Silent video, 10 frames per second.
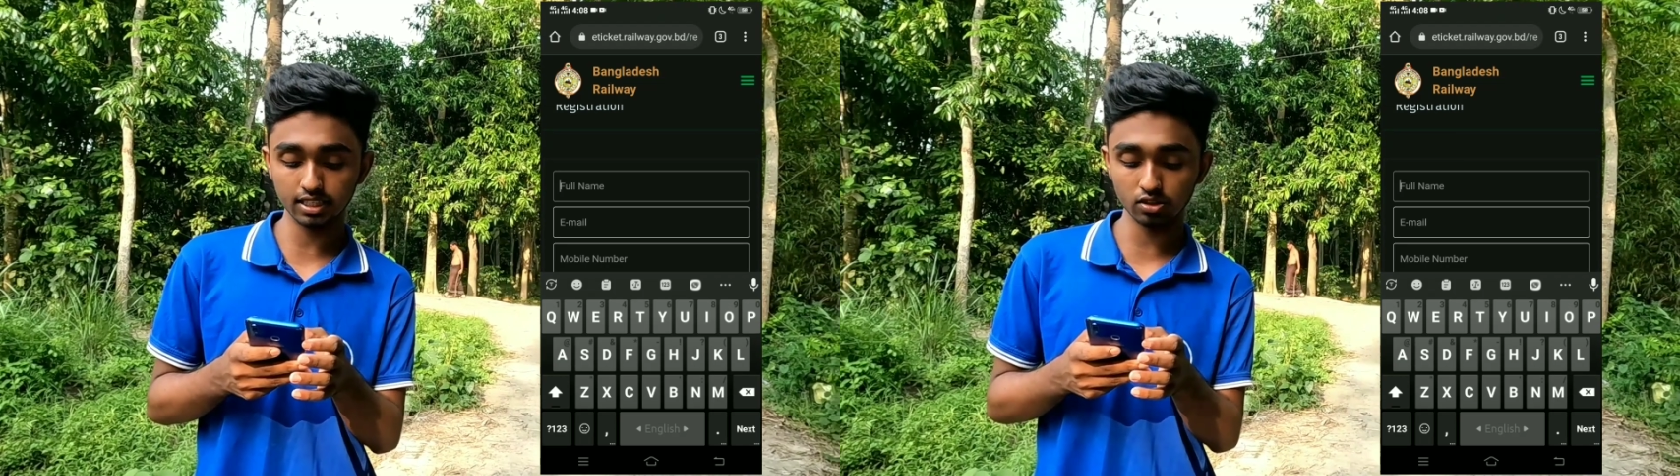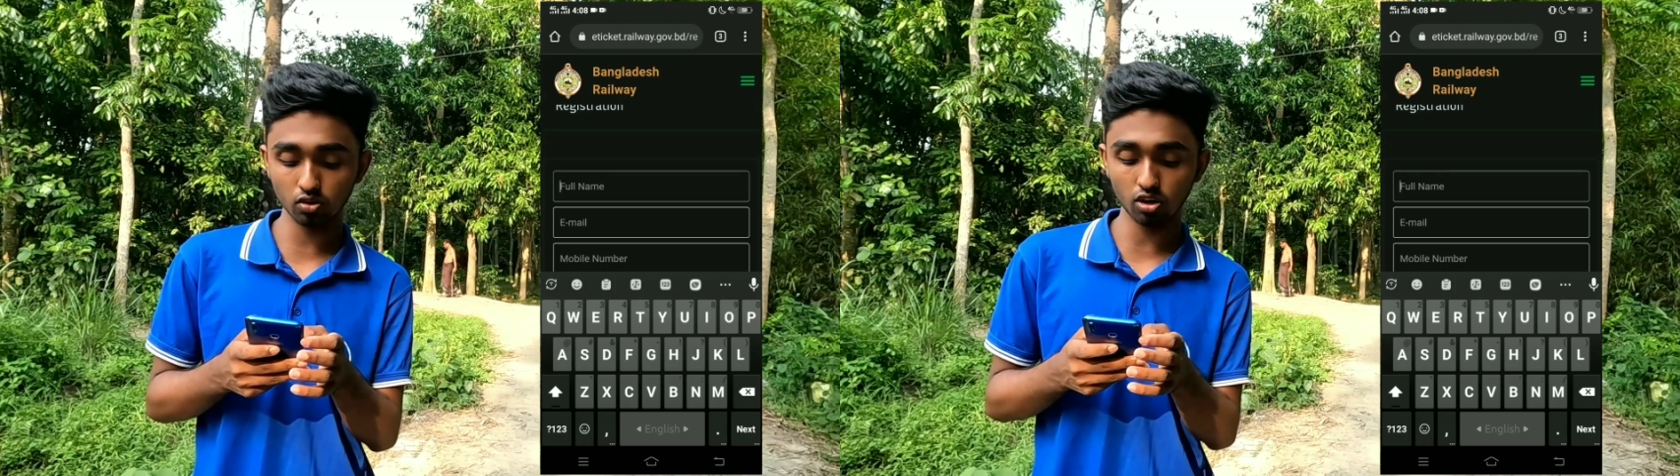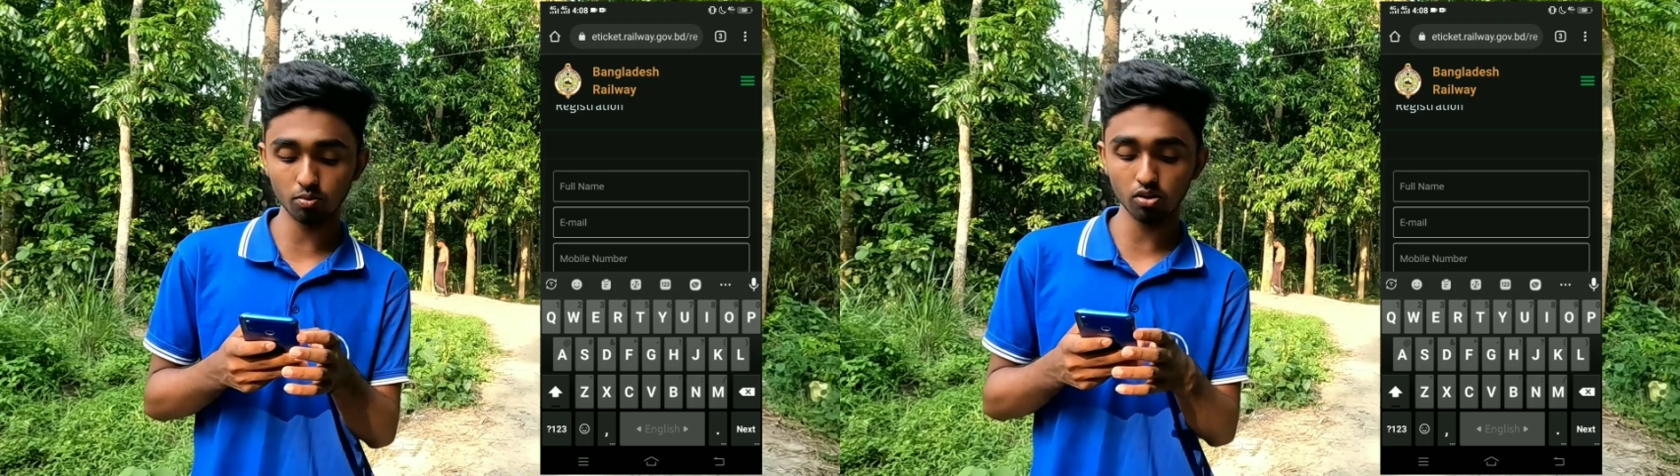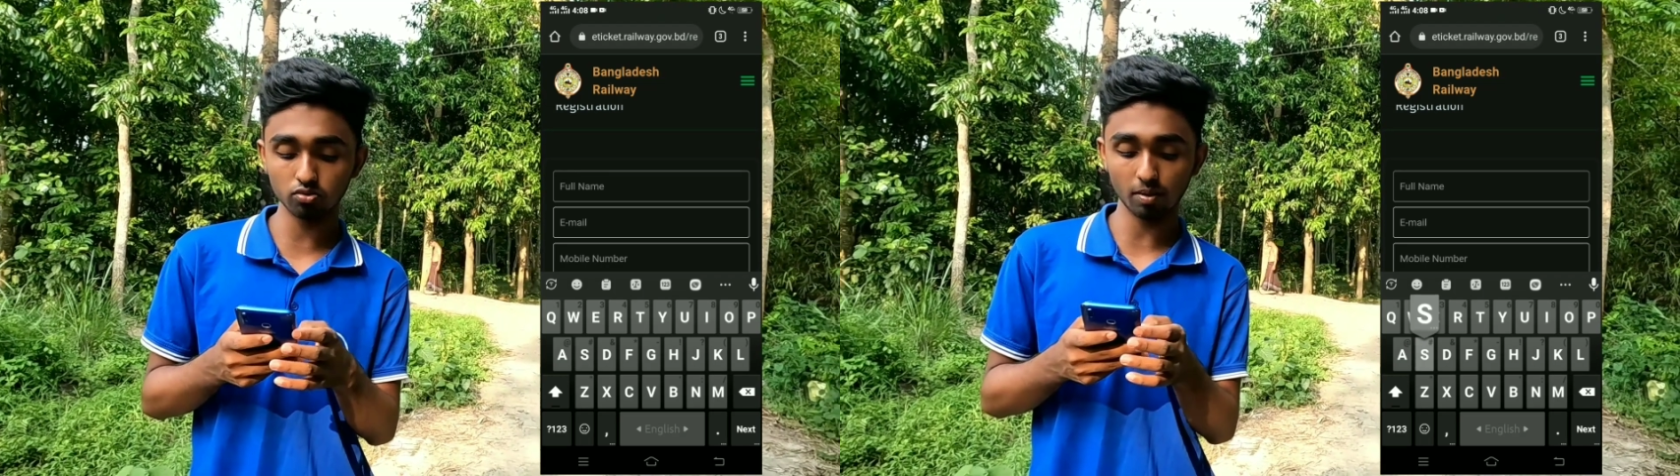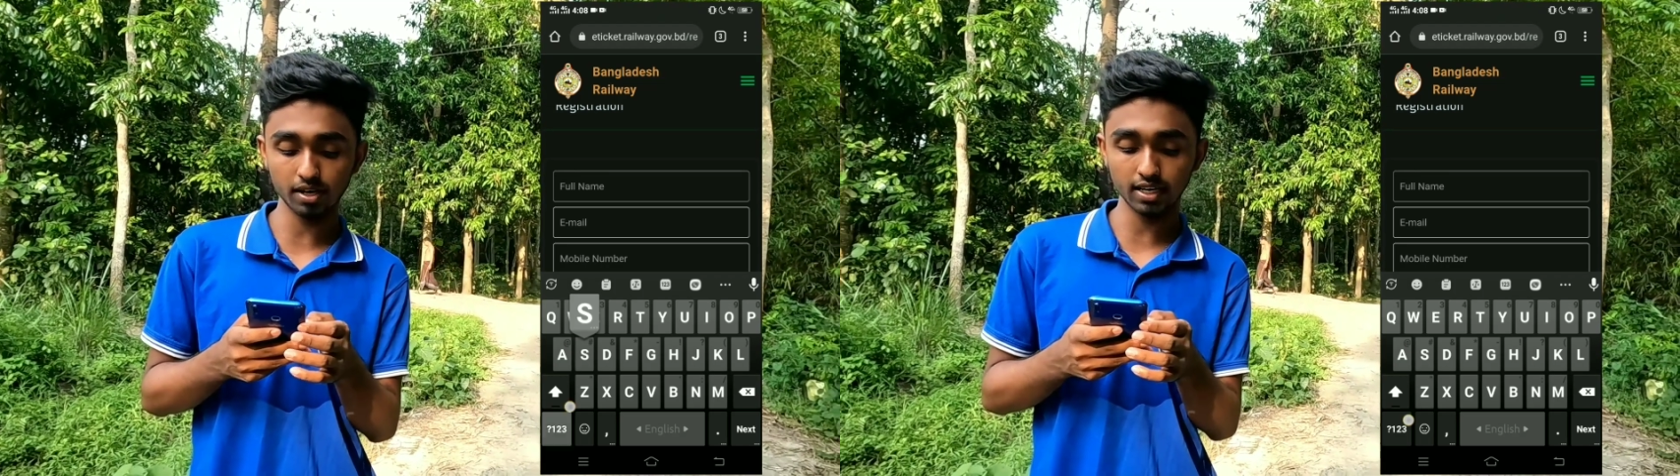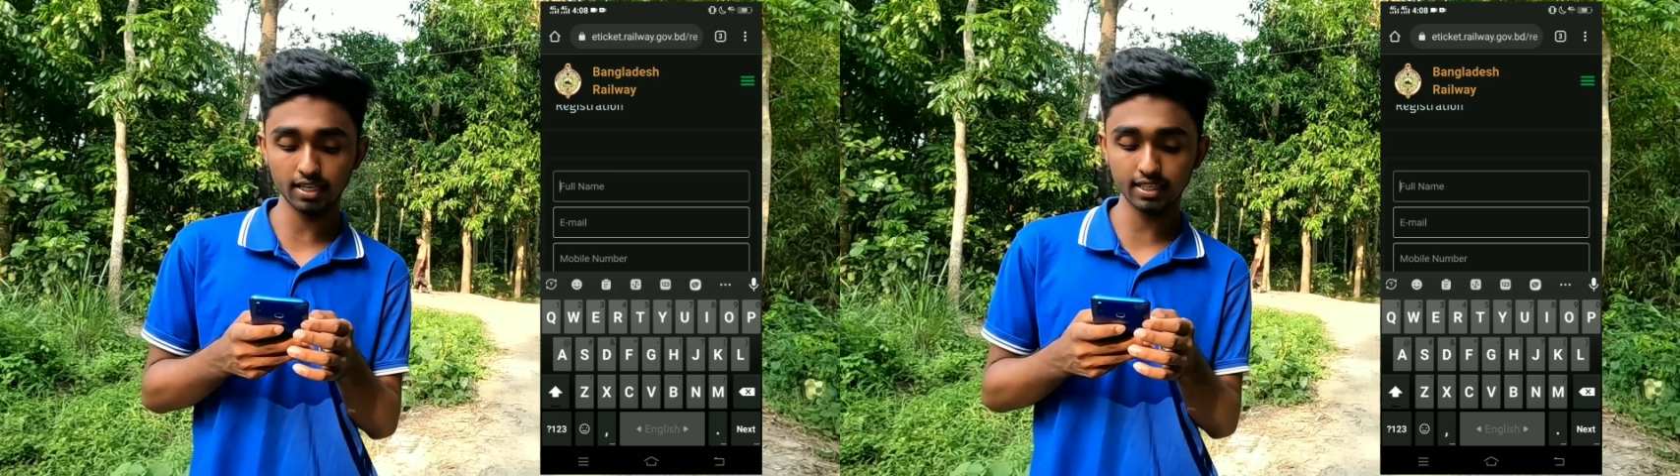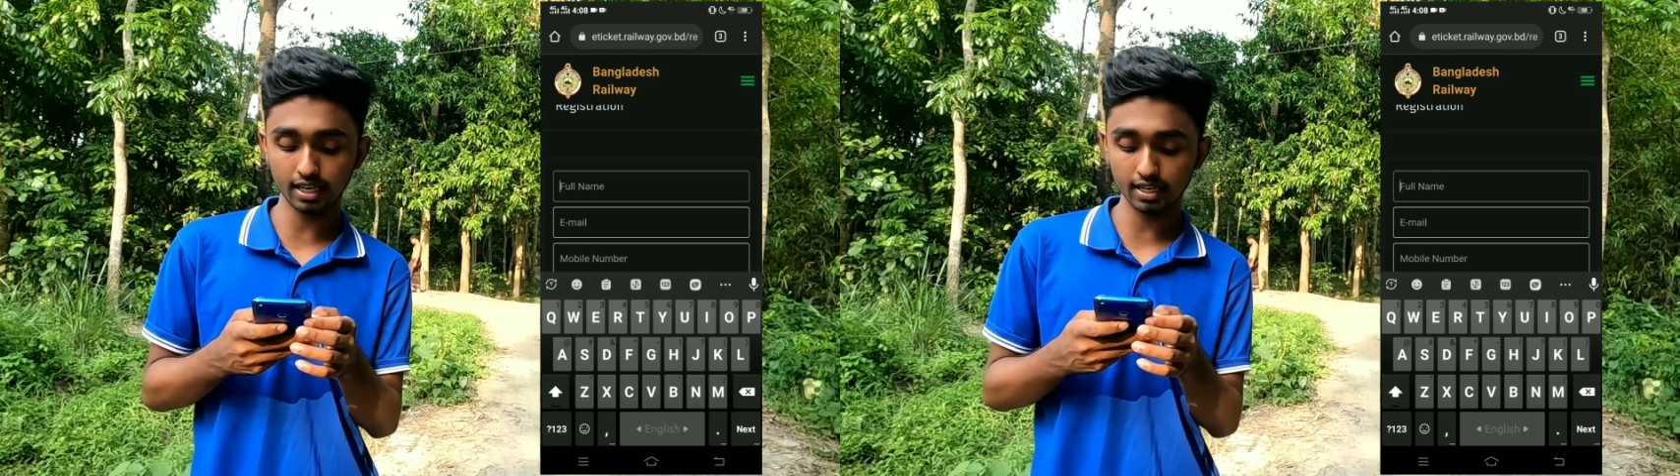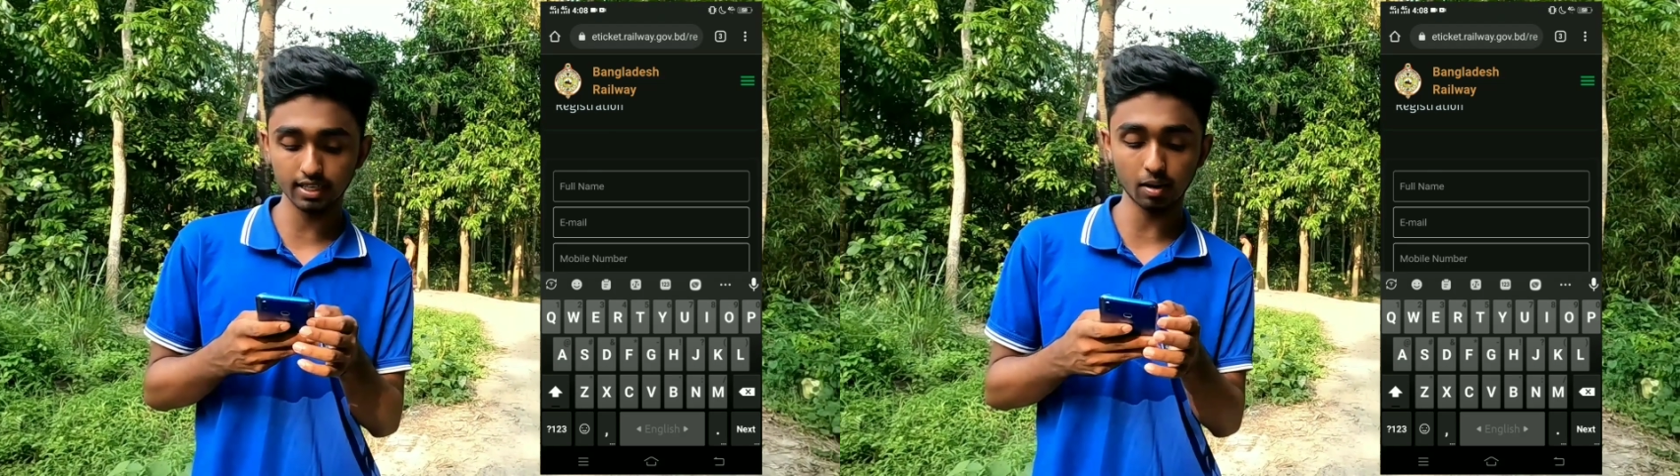যেহেতু করবো তো আমি এনআইডি কার্ডের